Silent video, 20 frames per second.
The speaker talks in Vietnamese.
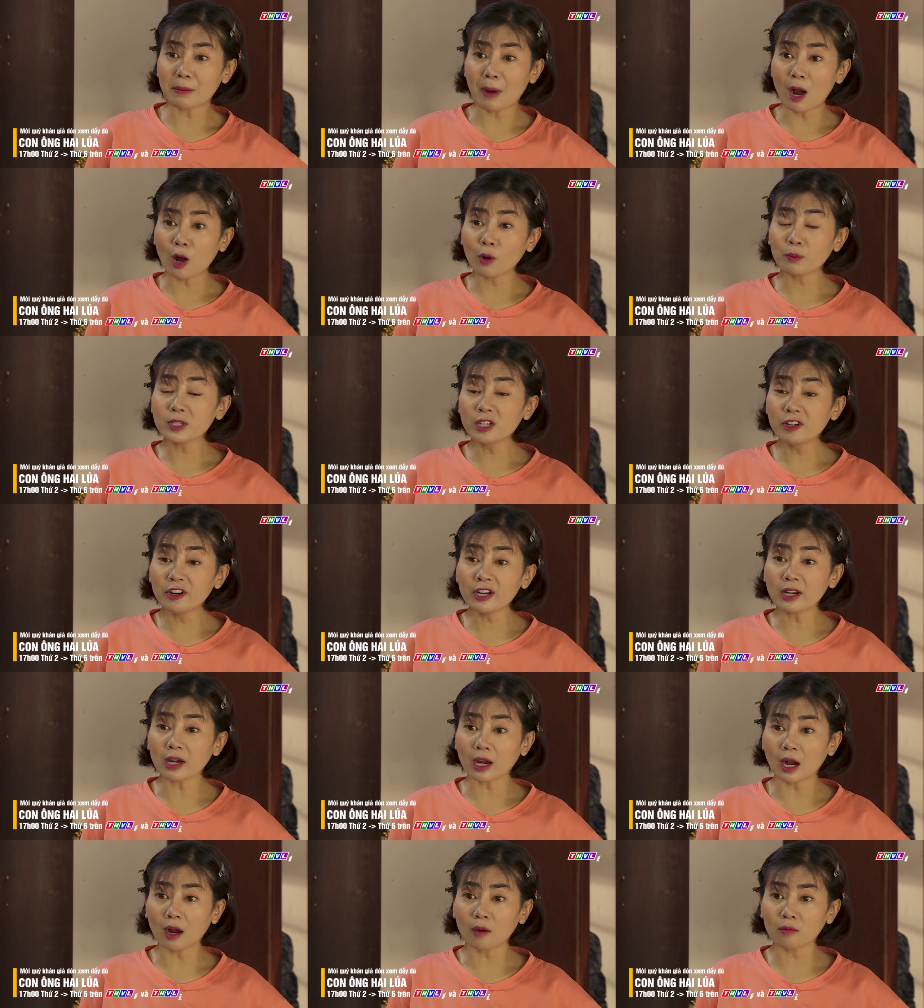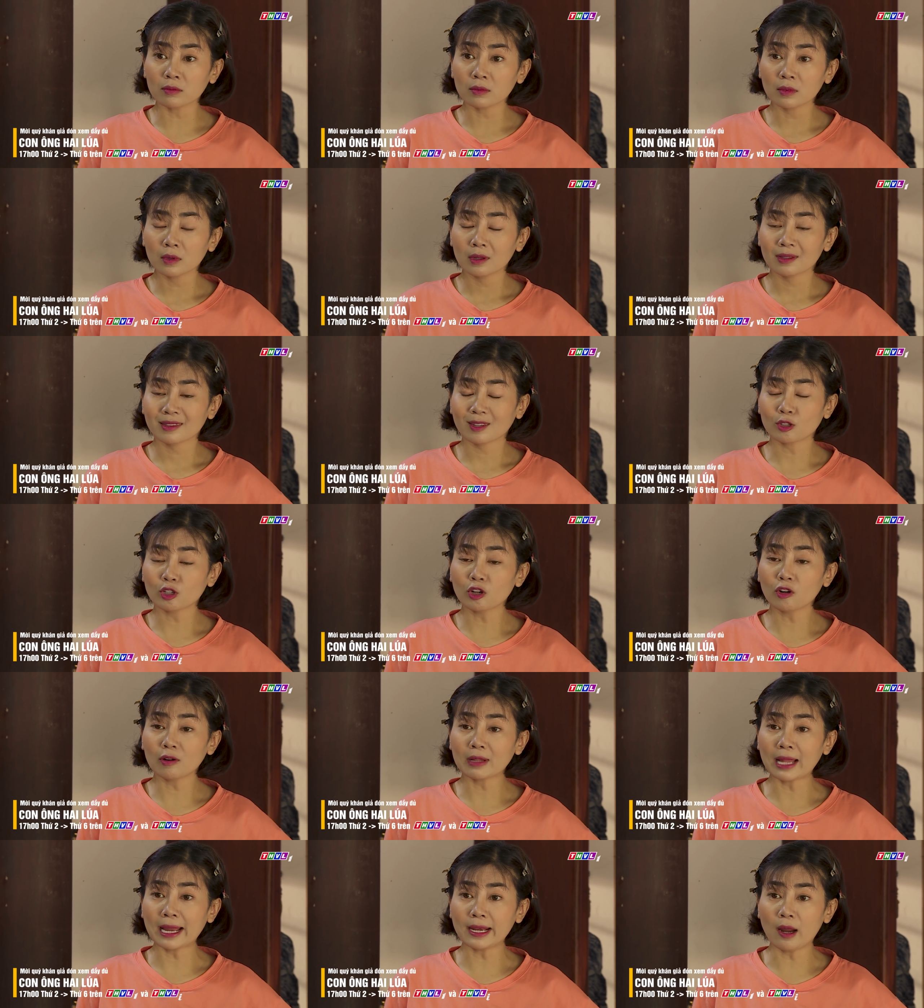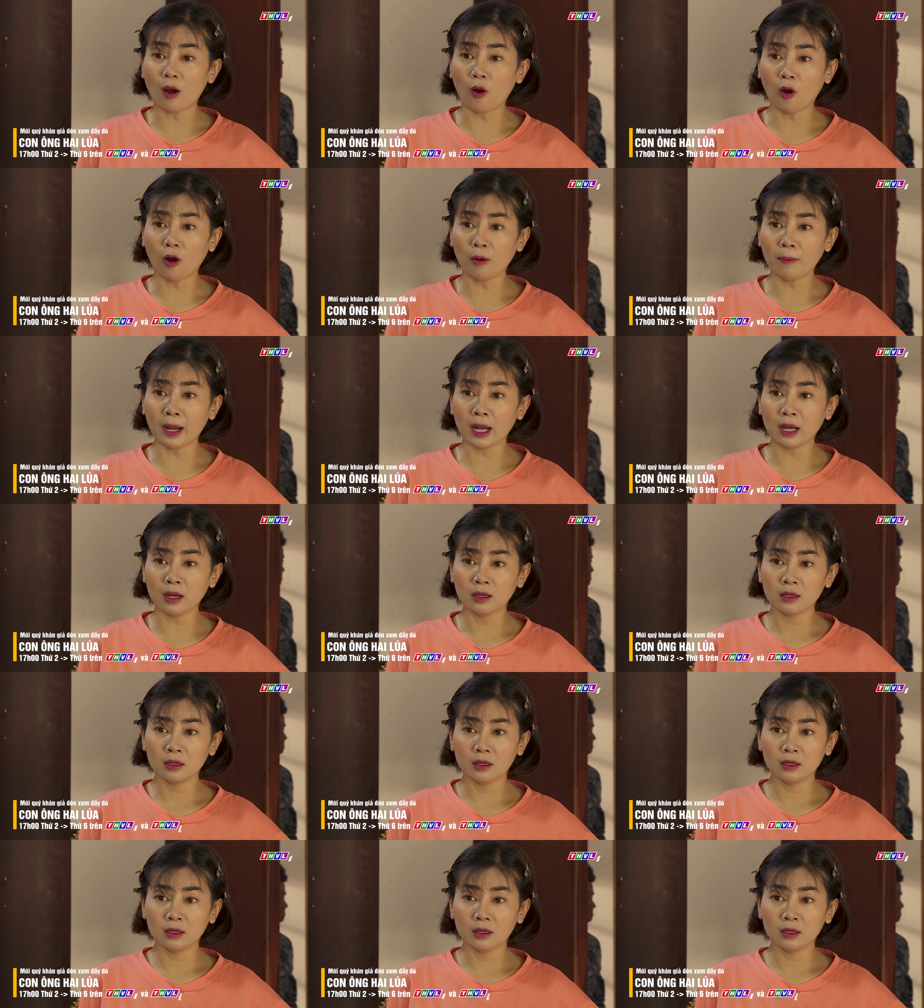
bỏ hốc dưới được không? Tao chưa có thay đồ mà.